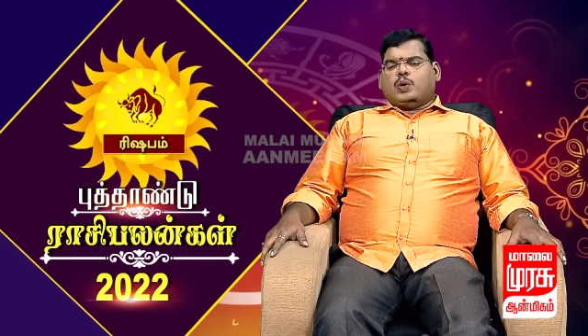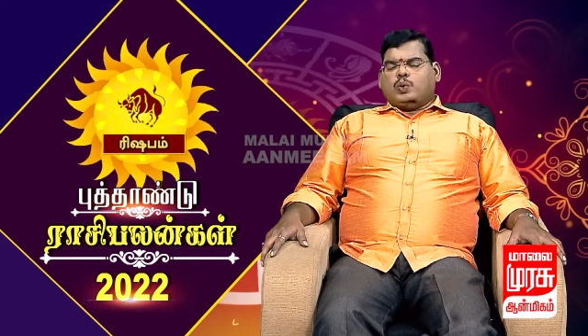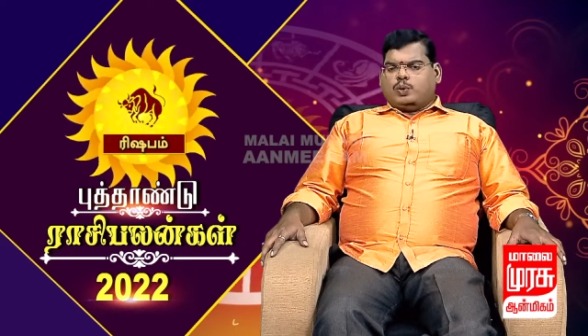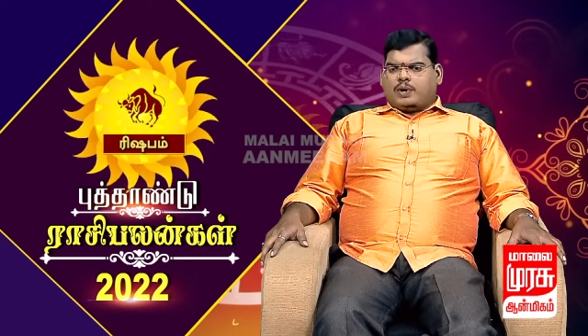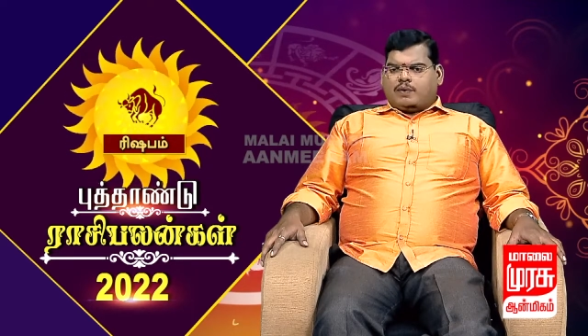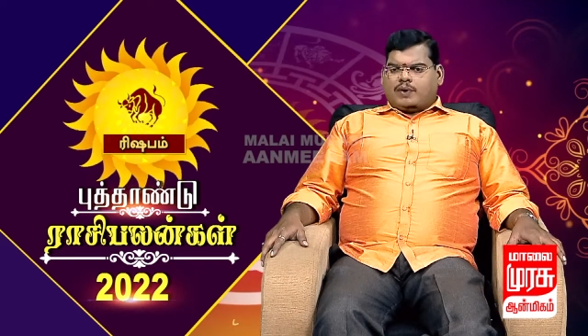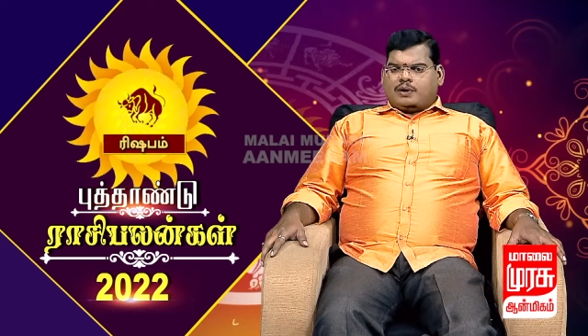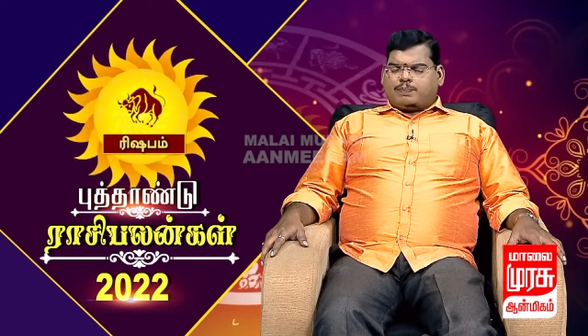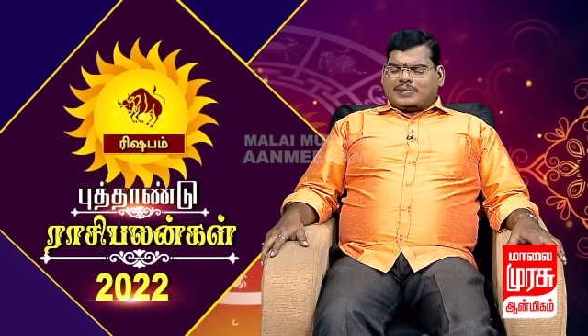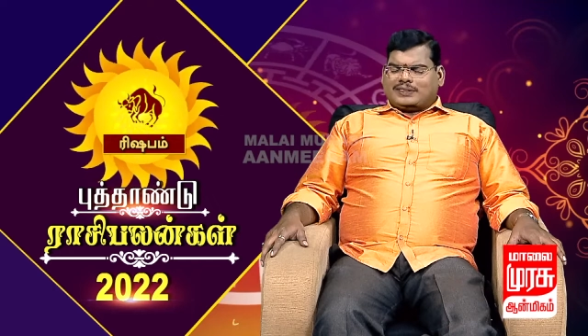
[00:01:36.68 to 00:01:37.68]
குரு
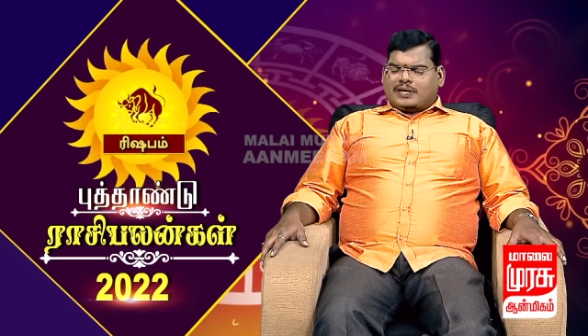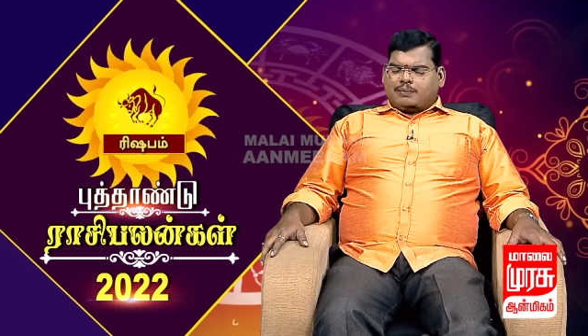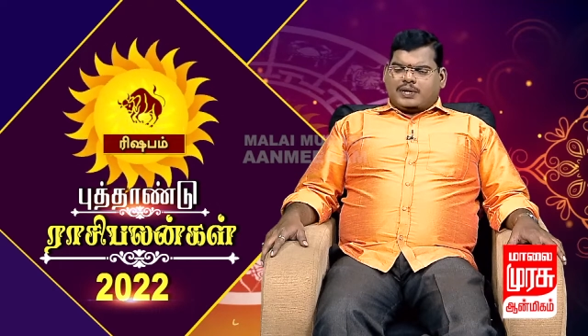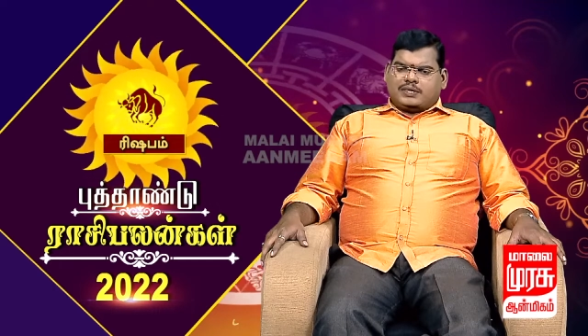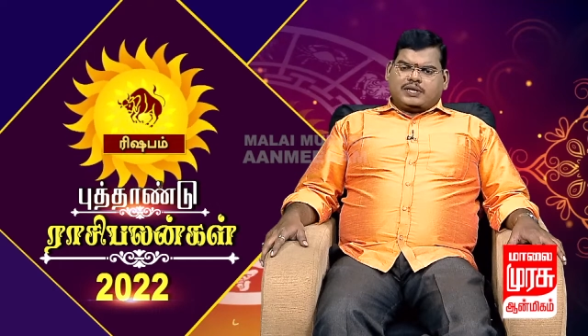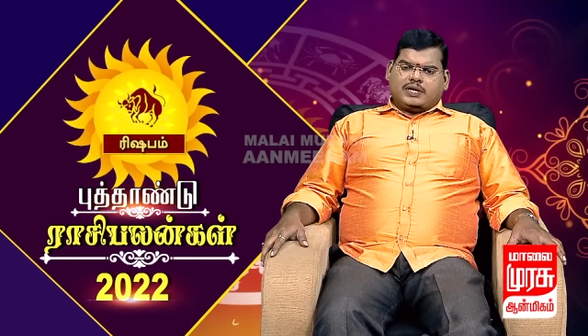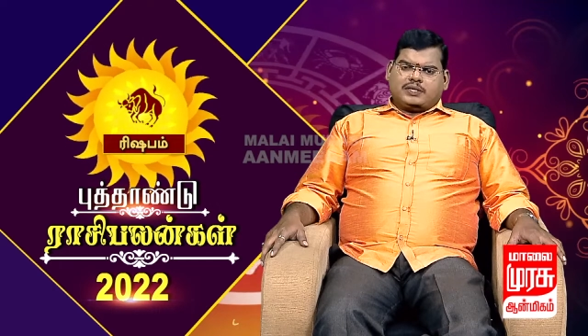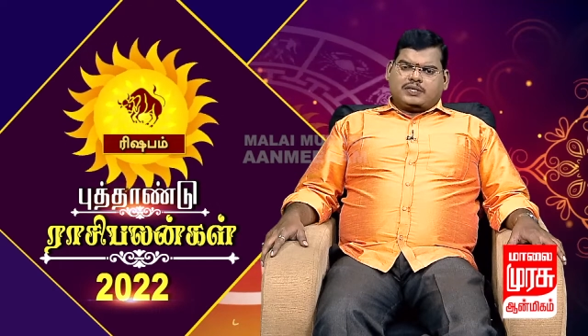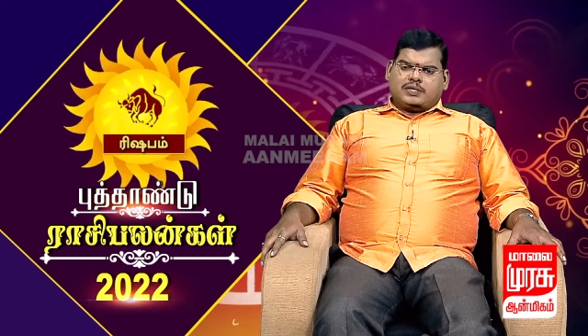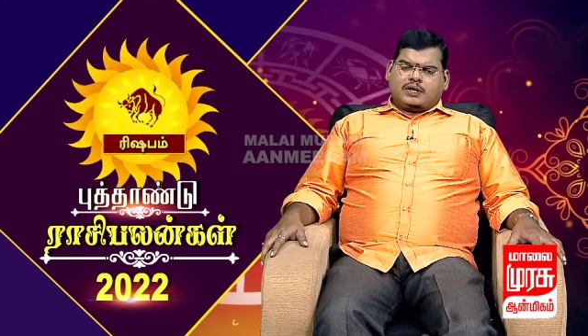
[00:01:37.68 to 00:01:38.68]
பகவான் பத்தாம்
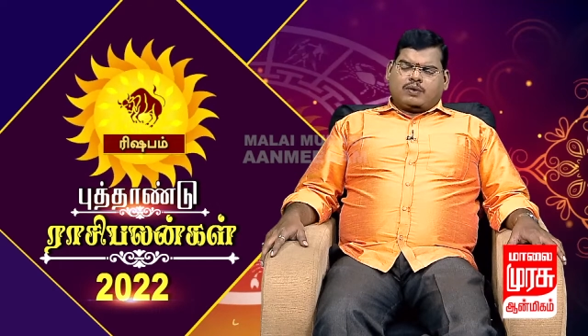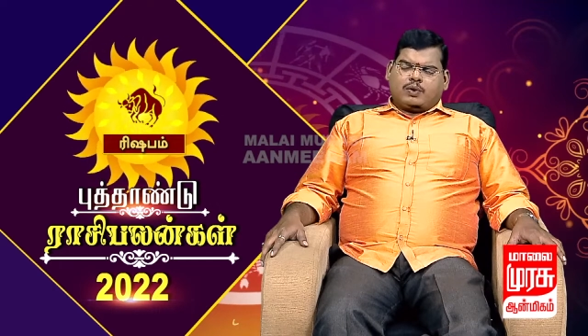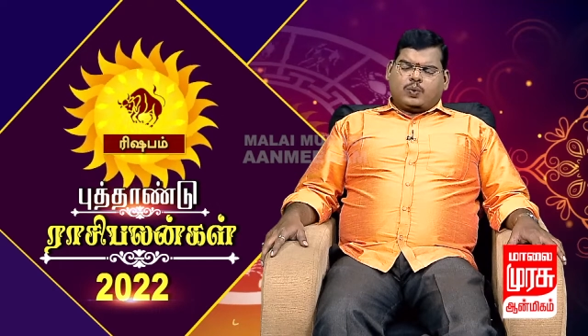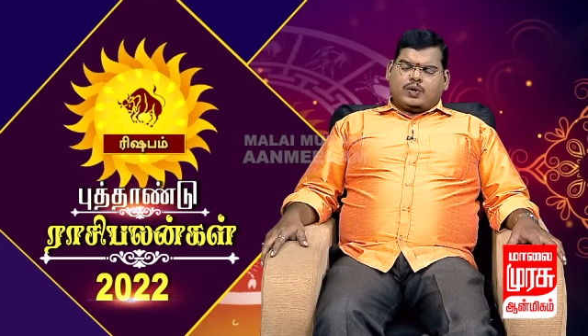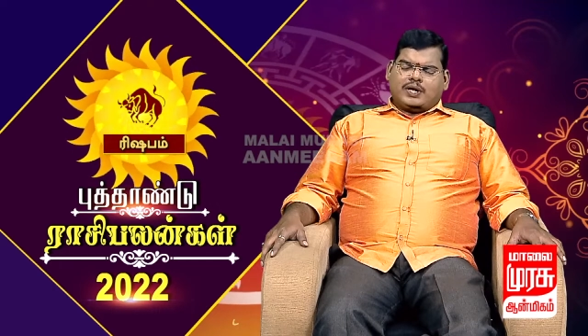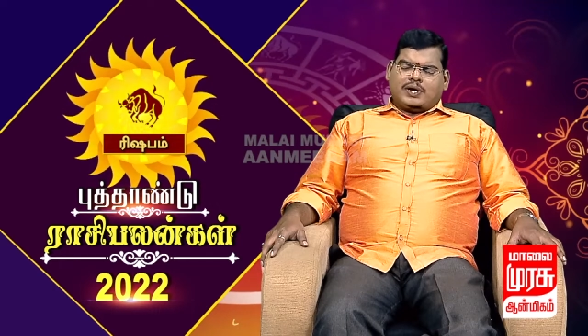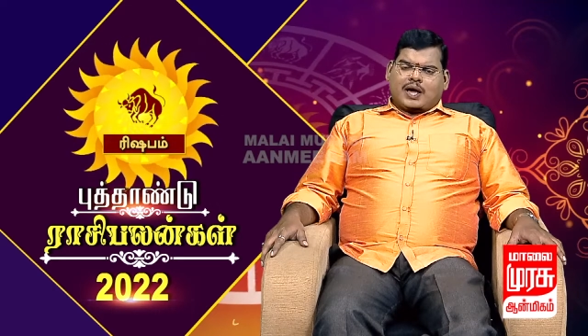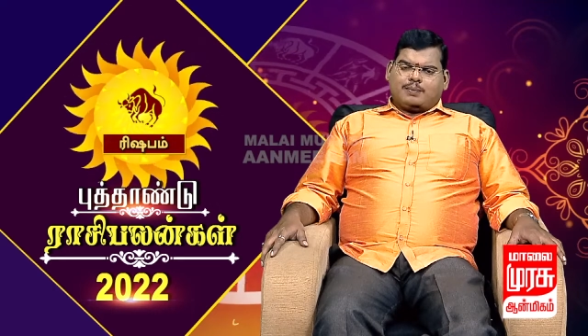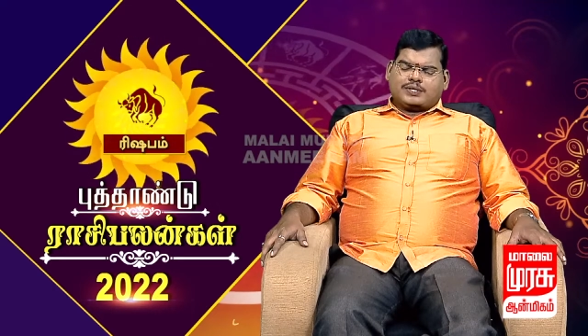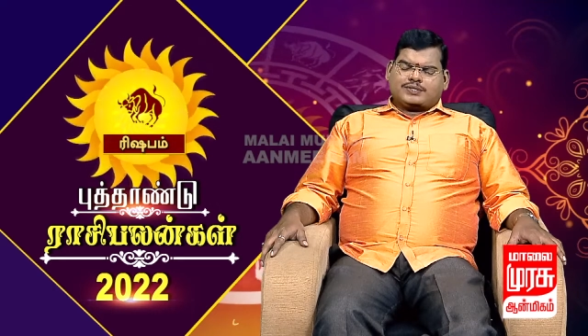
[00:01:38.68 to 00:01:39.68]
இடத்திலிருந்து அவர்களுடைய
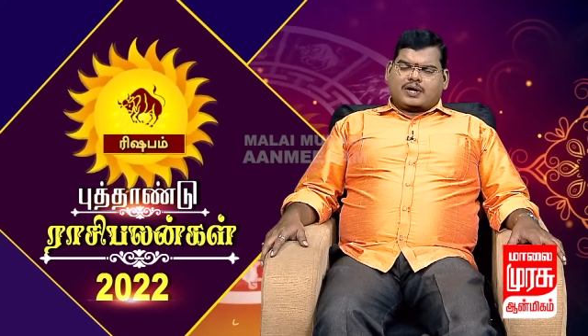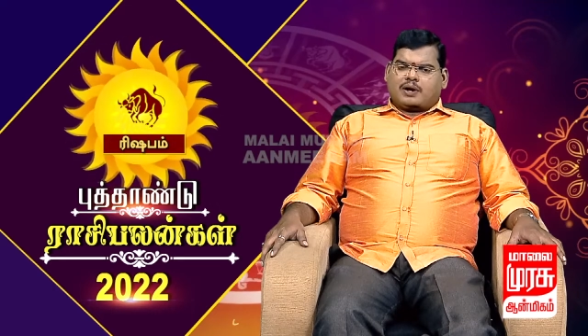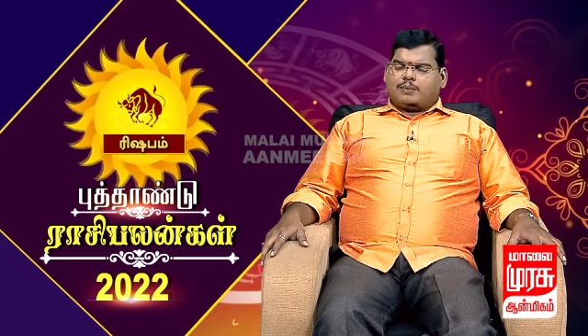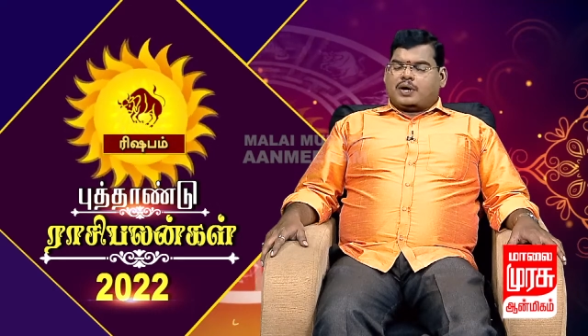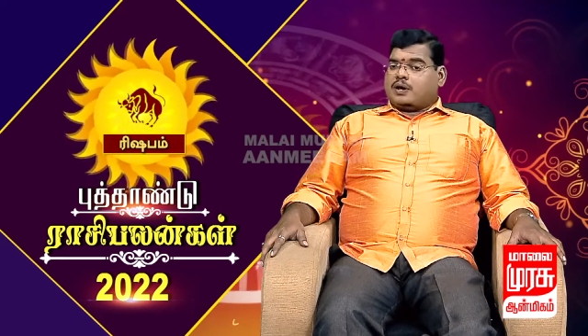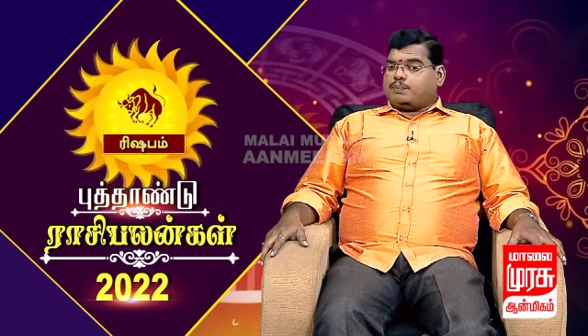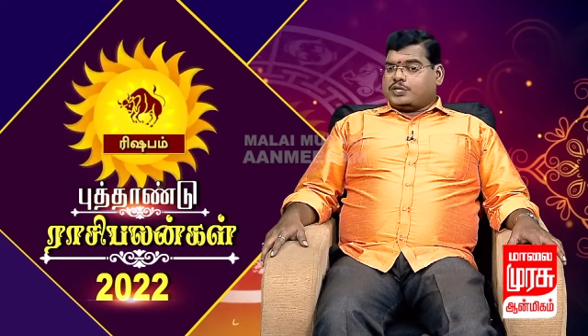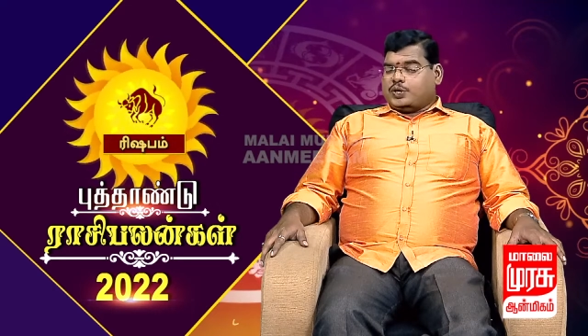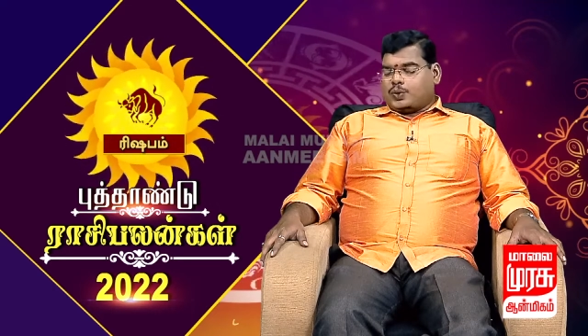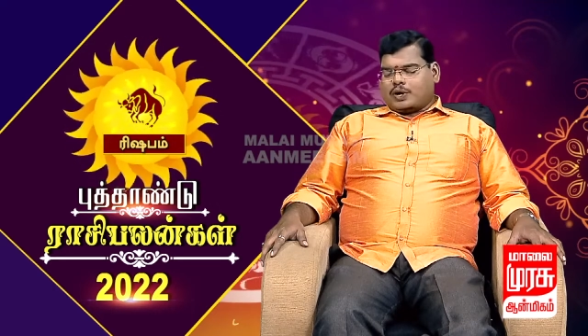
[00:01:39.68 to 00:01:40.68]
லாபஸ்தானமான
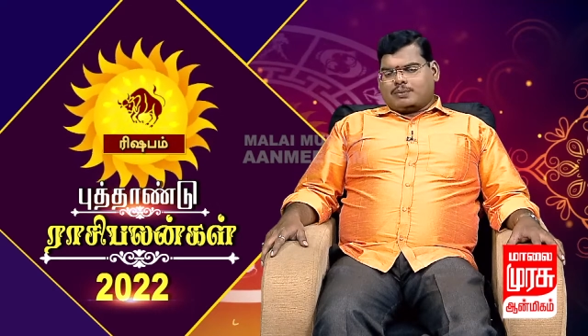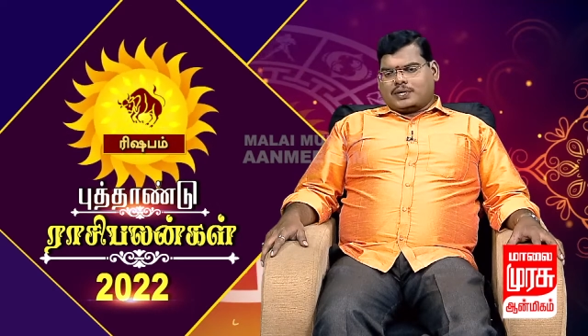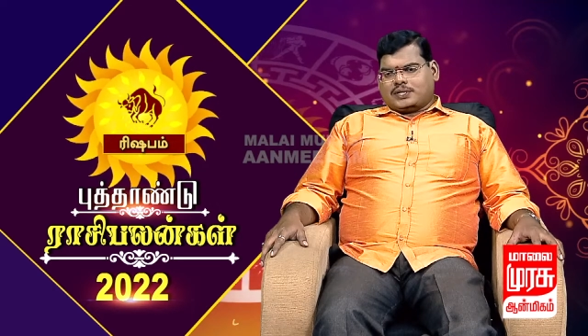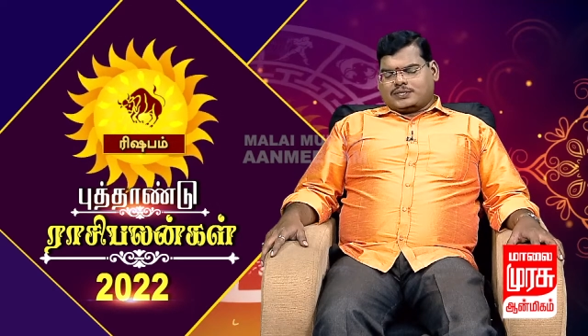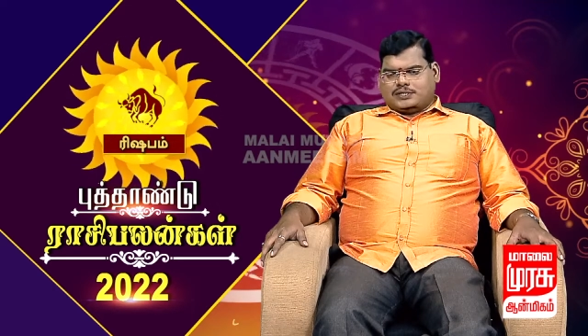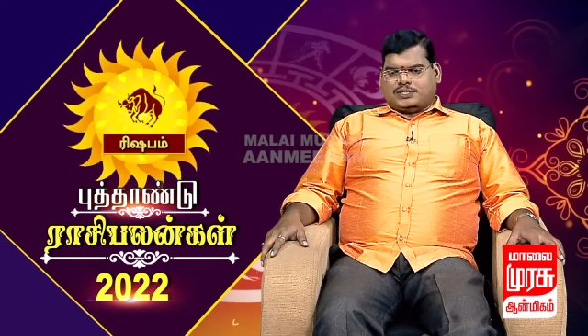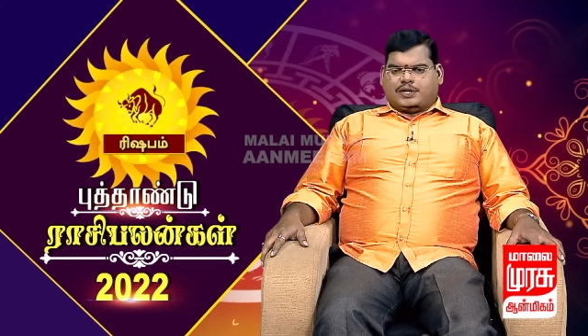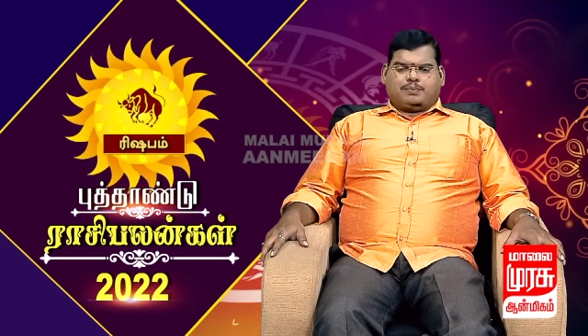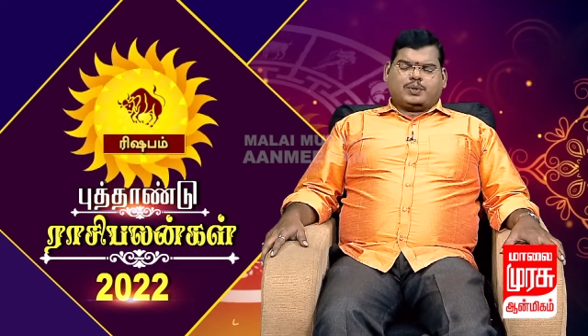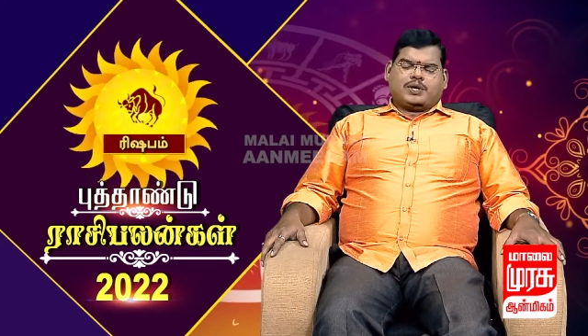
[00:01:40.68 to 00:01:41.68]
பதினோராம் இடத்துல
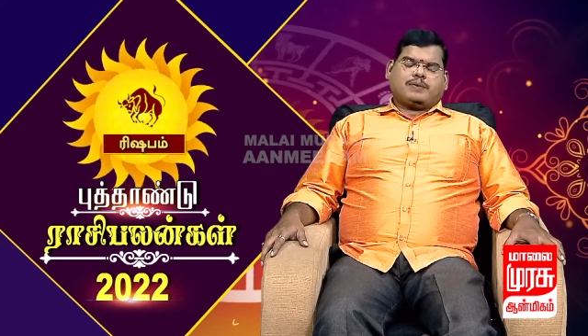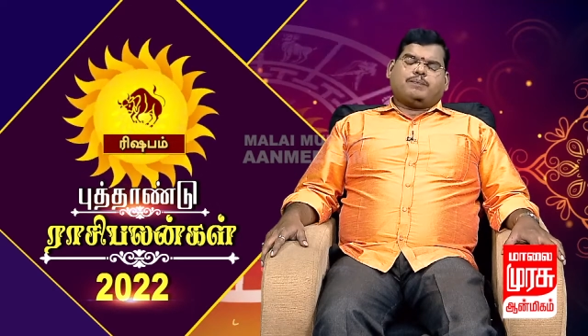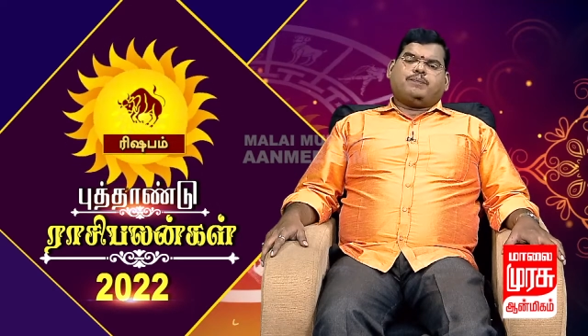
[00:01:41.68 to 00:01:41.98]
சஞ்சரிக்க போகிறார்